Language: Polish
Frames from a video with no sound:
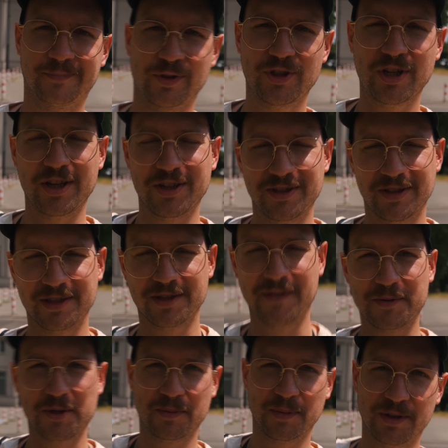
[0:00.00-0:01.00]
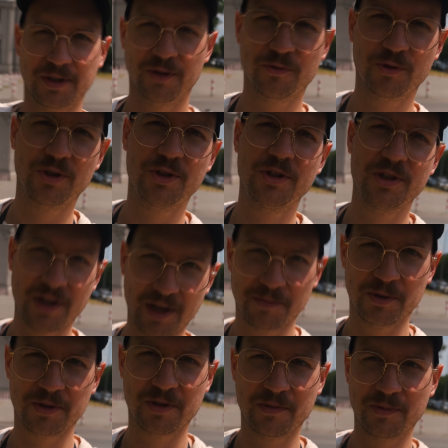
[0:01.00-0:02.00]
Cześć, nazywam się Mateusz i dzisiaj
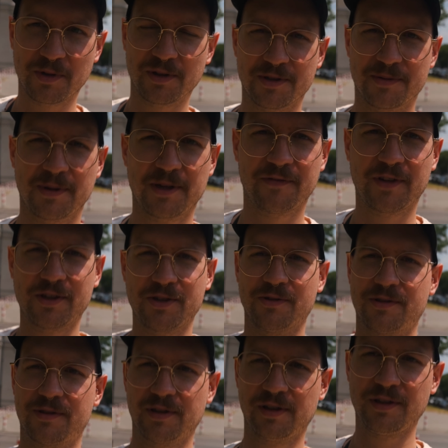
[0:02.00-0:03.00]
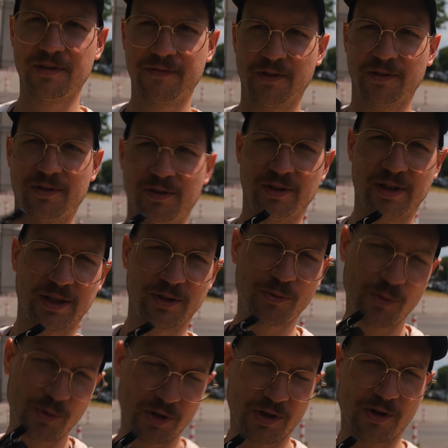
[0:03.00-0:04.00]
będziemy rozmawiać o street foto na
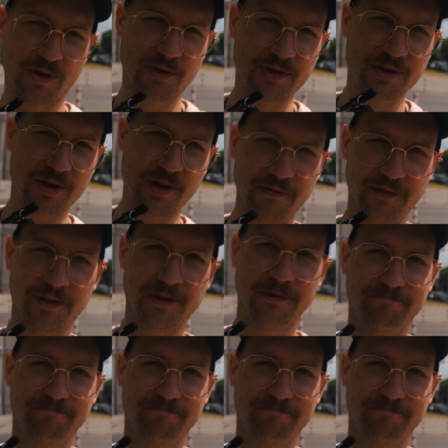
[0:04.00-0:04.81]
długich ogniskowych.